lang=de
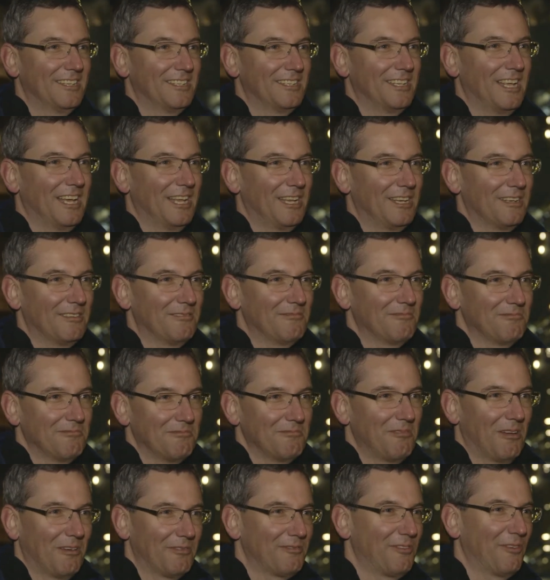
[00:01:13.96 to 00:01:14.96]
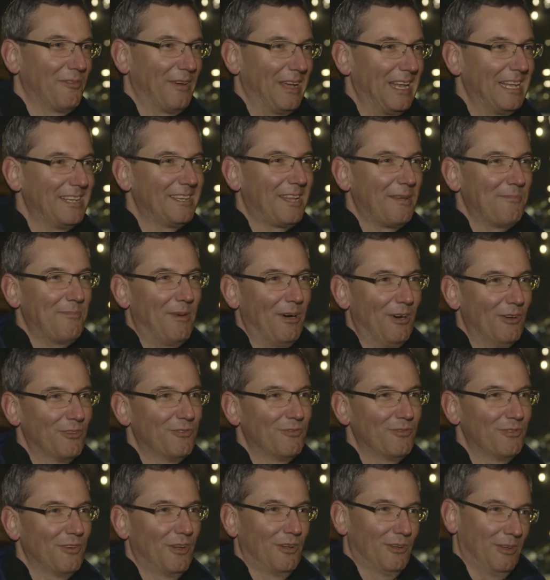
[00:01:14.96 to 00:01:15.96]
der auf der Welt
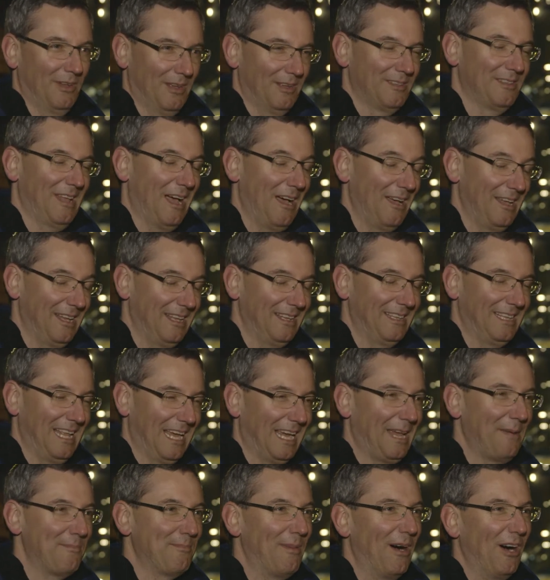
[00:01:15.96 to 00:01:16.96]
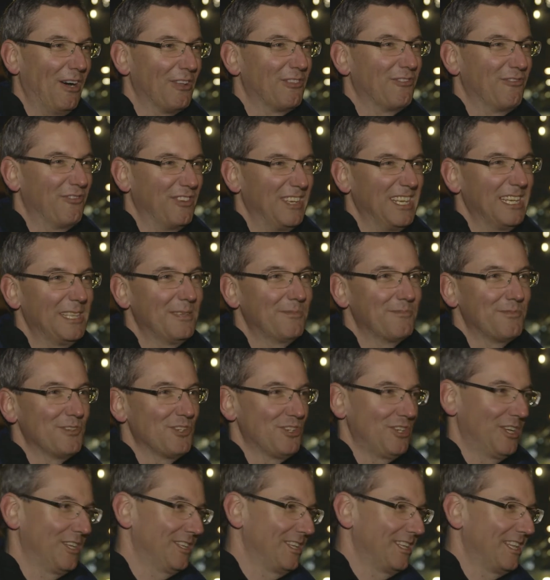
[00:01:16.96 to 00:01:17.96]
gebaut oder äh, der gebaut wird,
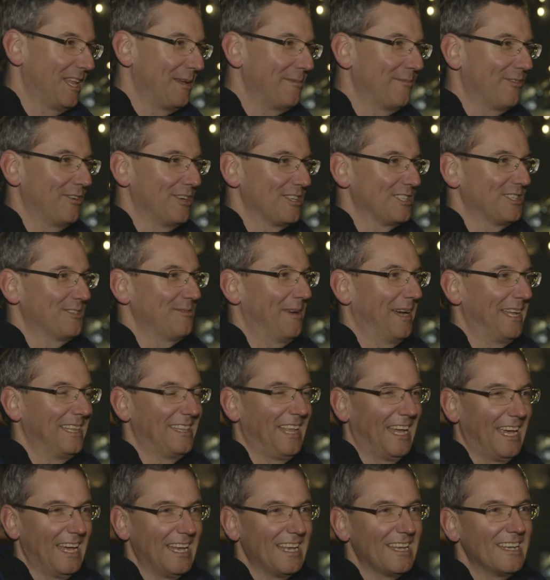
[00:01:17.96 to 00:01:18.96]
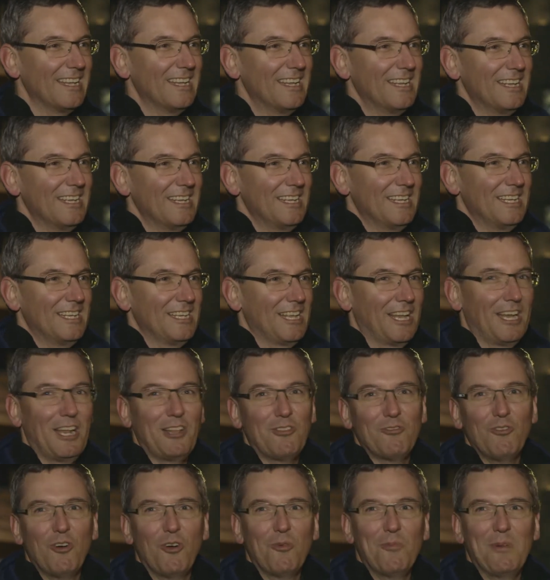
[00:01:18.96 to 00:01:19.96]
besteht in dem Fall aus zwei Teilen
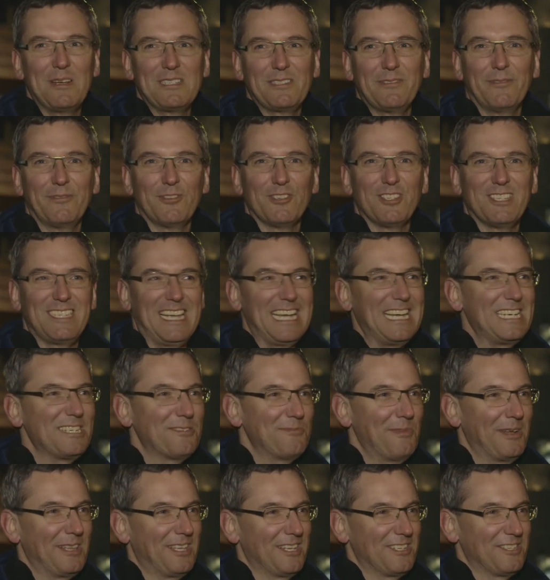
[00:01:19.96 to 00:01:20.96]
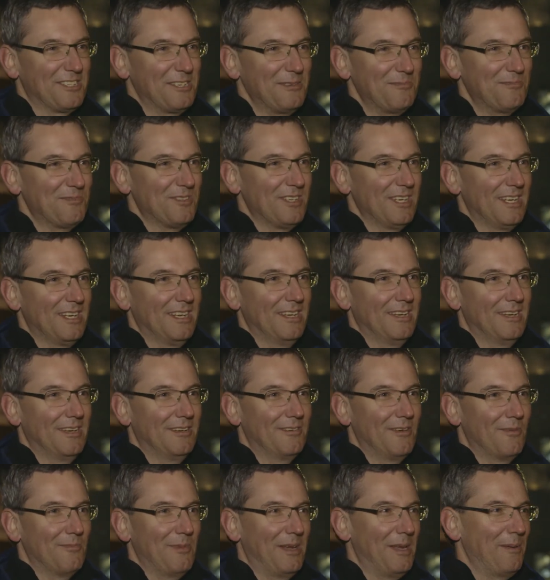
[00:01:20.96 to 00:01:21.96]
einen Durchmesser von 6,70 Meter
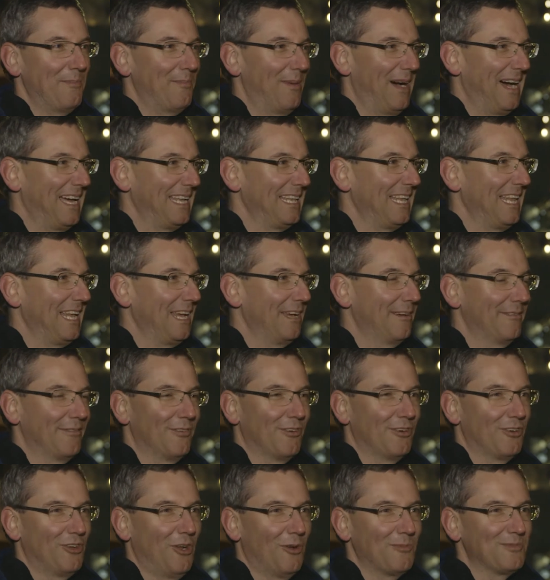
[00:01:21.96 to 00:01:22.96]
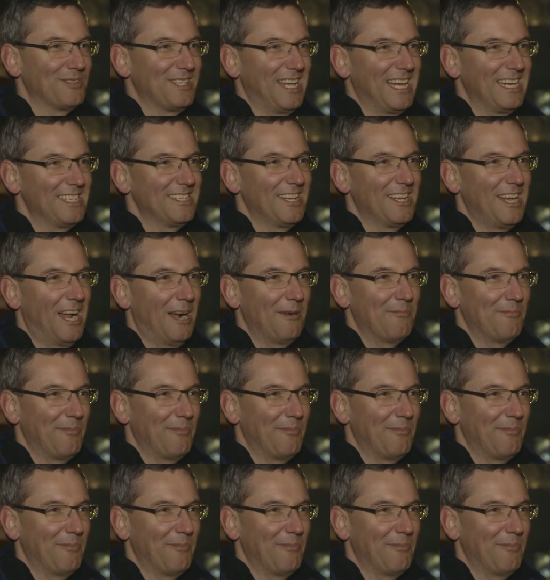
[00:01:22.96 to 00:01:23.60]
und eine Bahnlänge von knapp 6,5